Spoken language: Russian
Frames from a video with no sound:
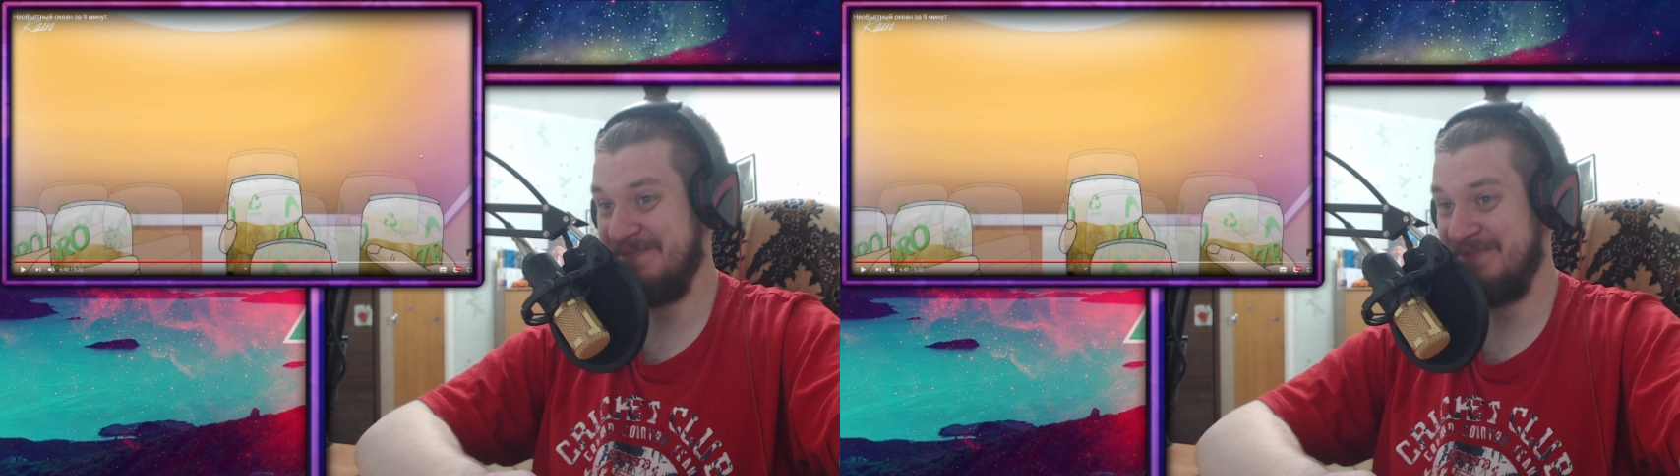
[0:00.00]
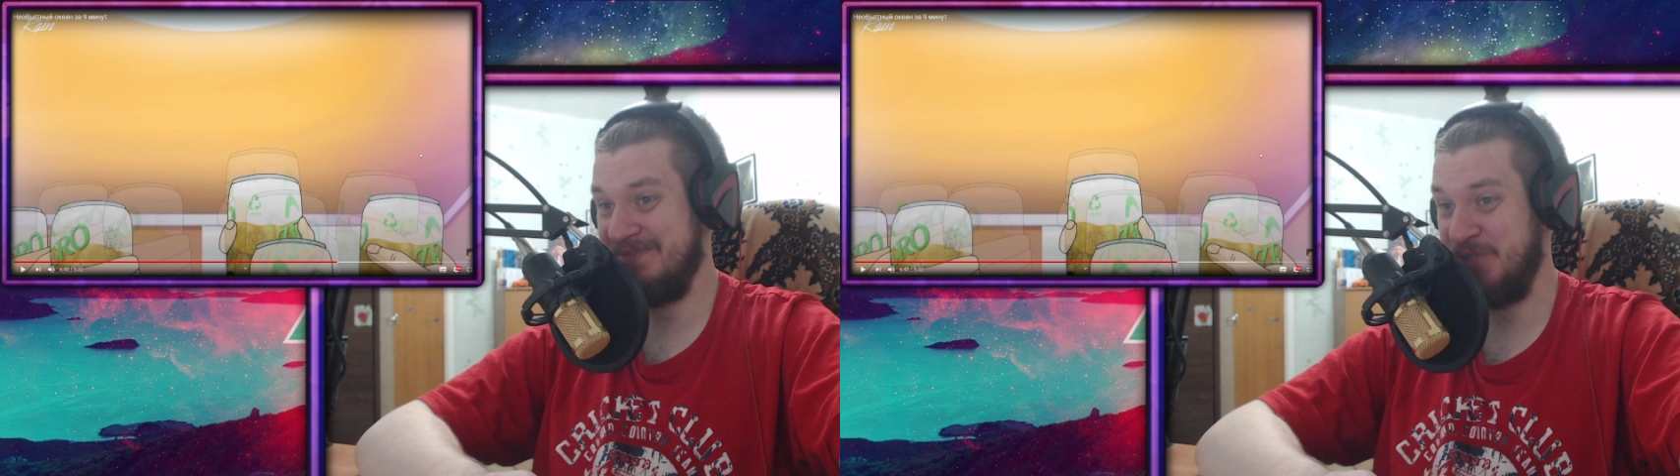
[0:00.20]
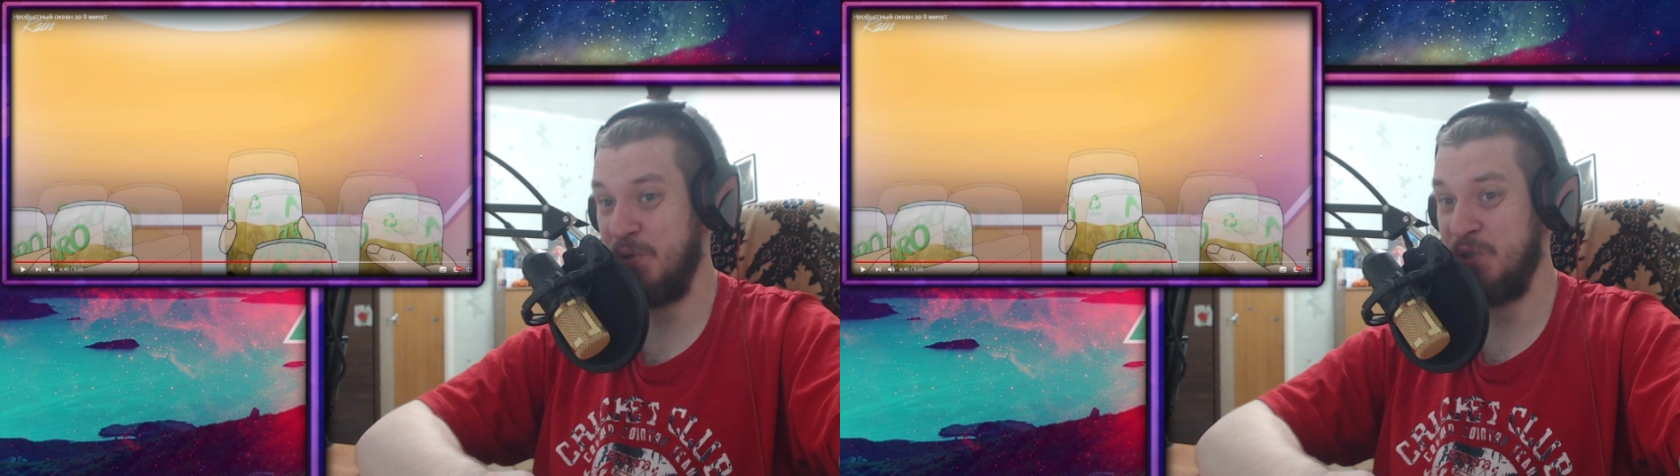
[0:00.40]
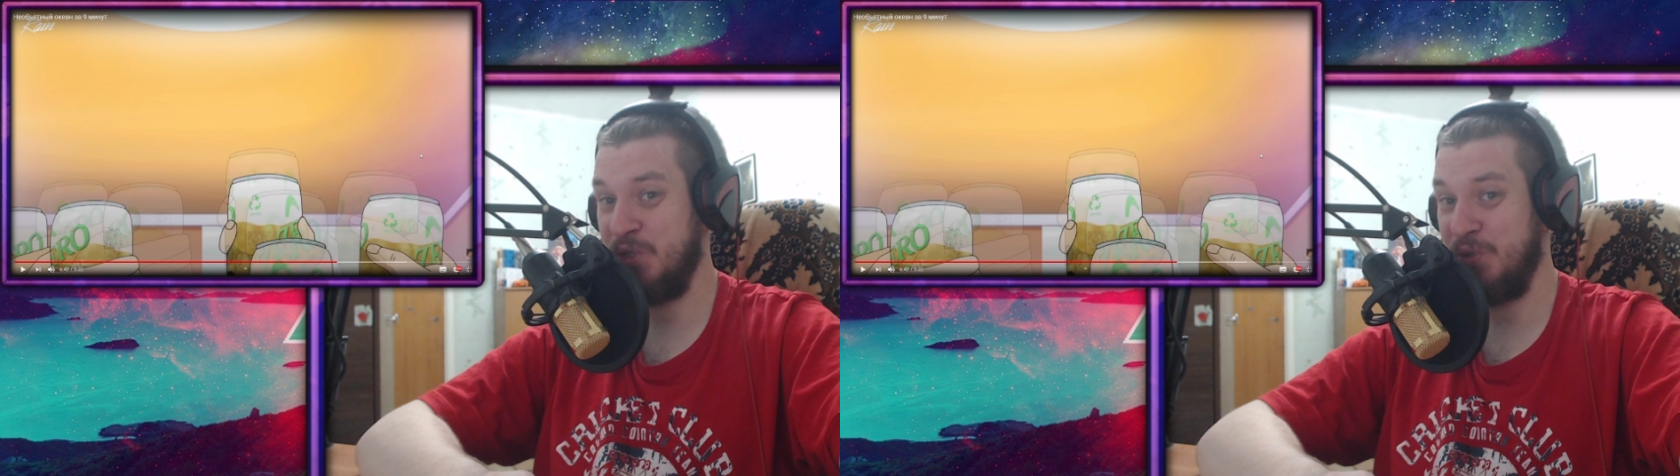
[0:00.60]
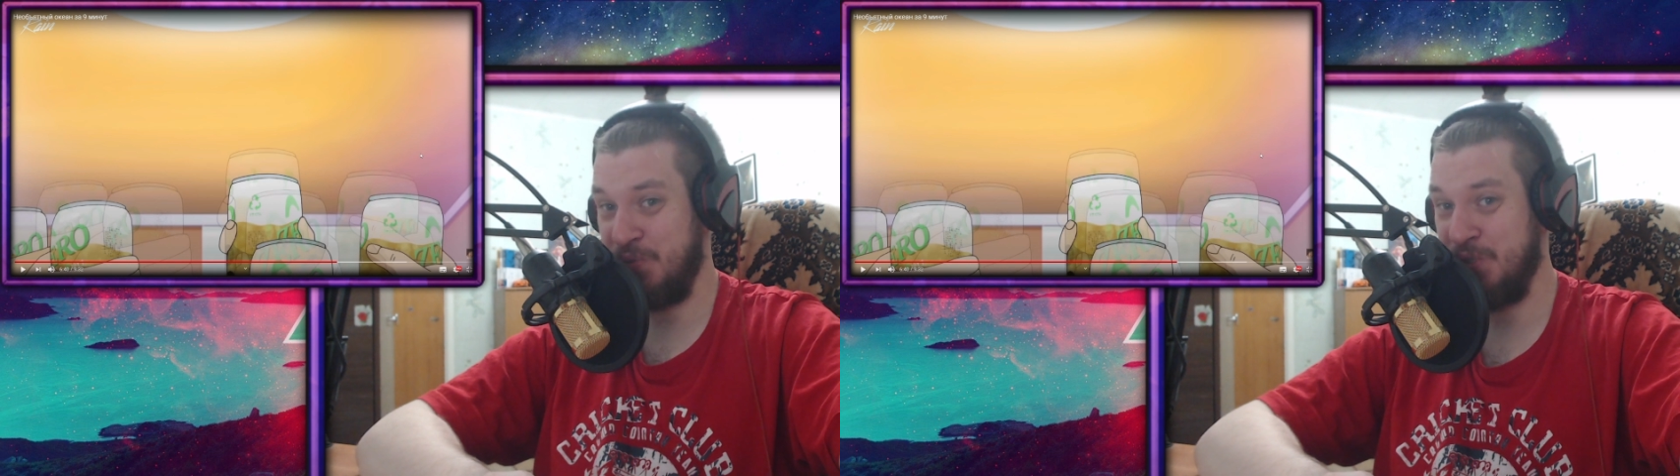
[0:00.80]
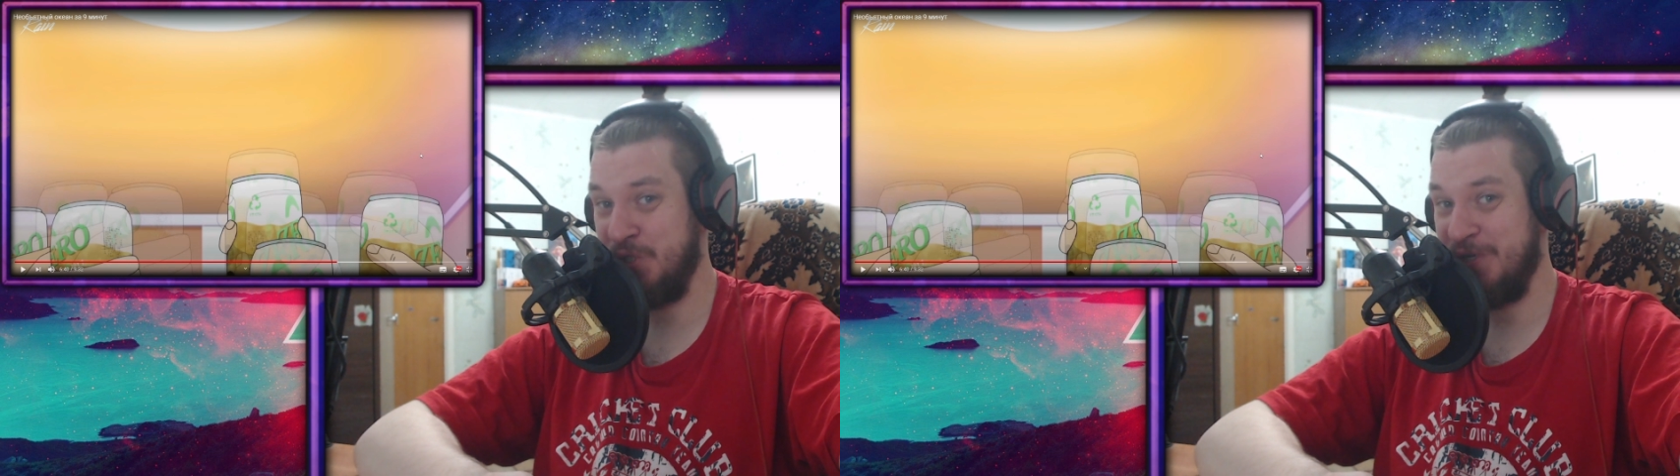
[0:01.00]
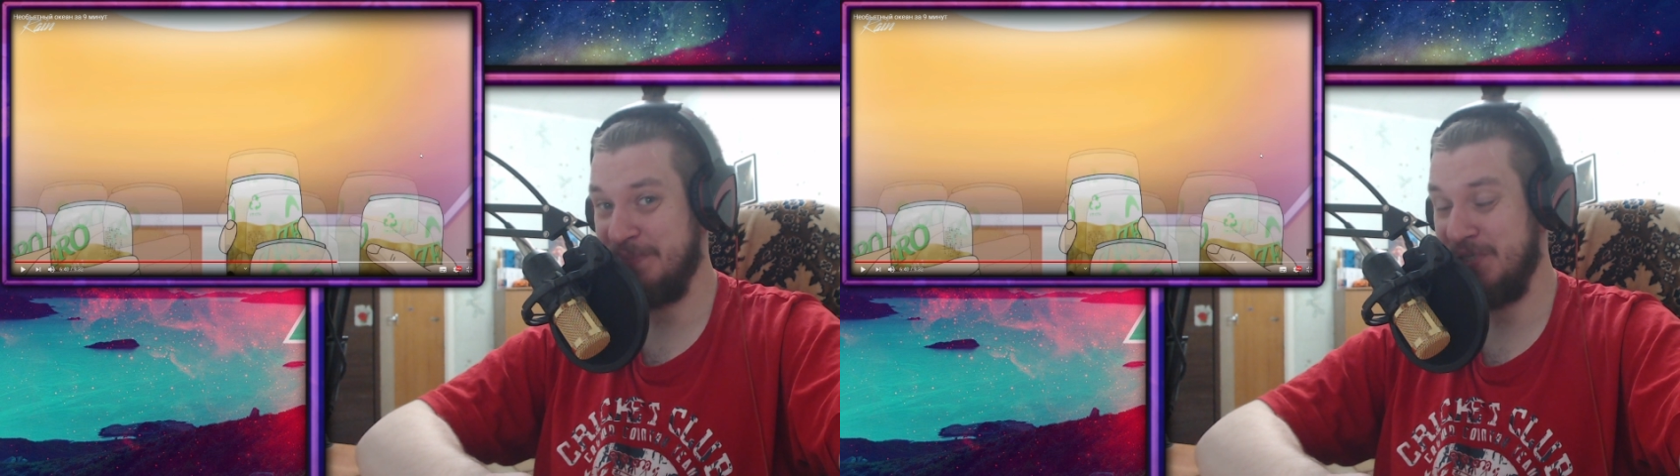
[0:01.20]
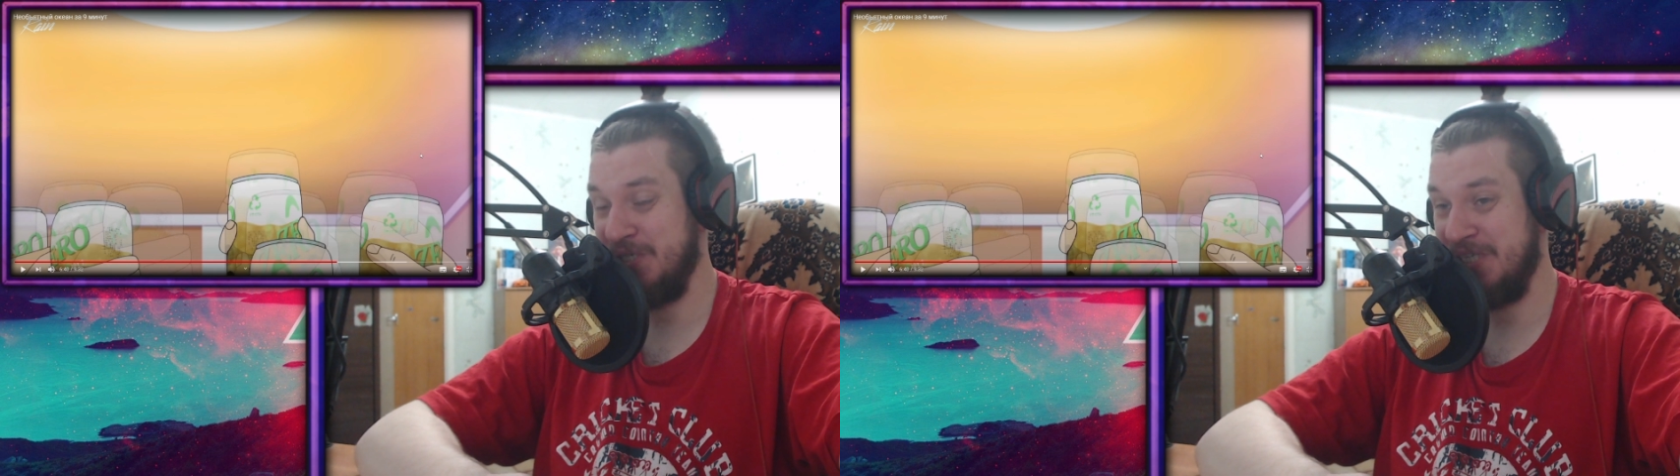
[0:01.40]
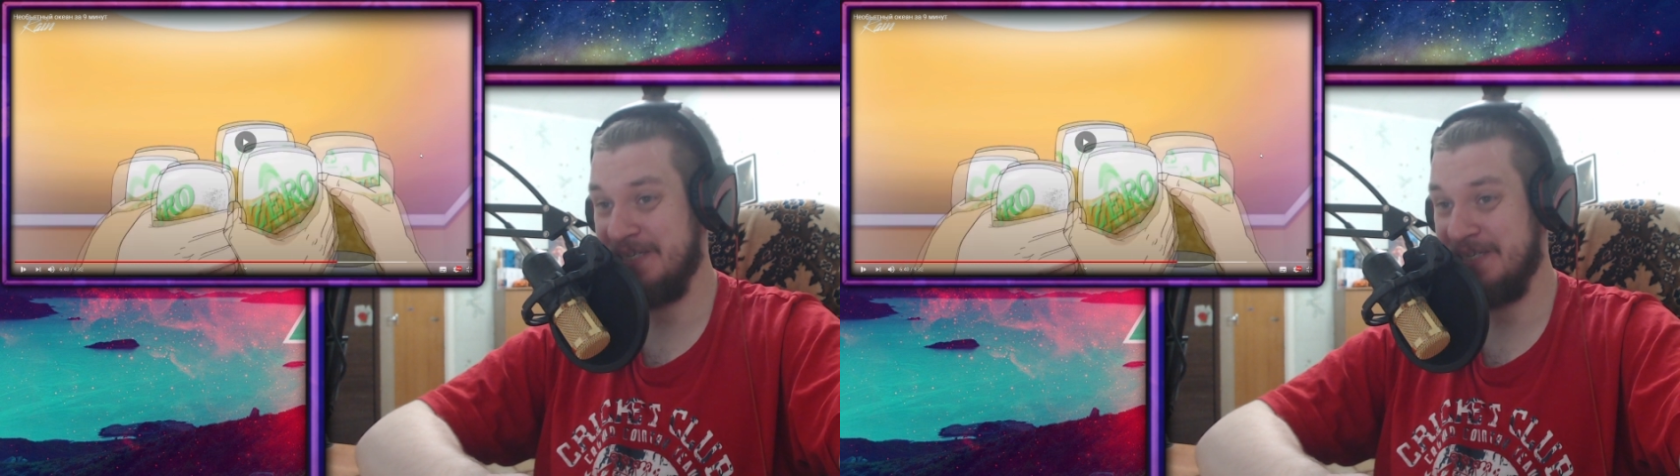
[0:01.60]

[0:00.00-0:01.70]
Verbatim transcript: Че, хочешь другую, что ли, пососать?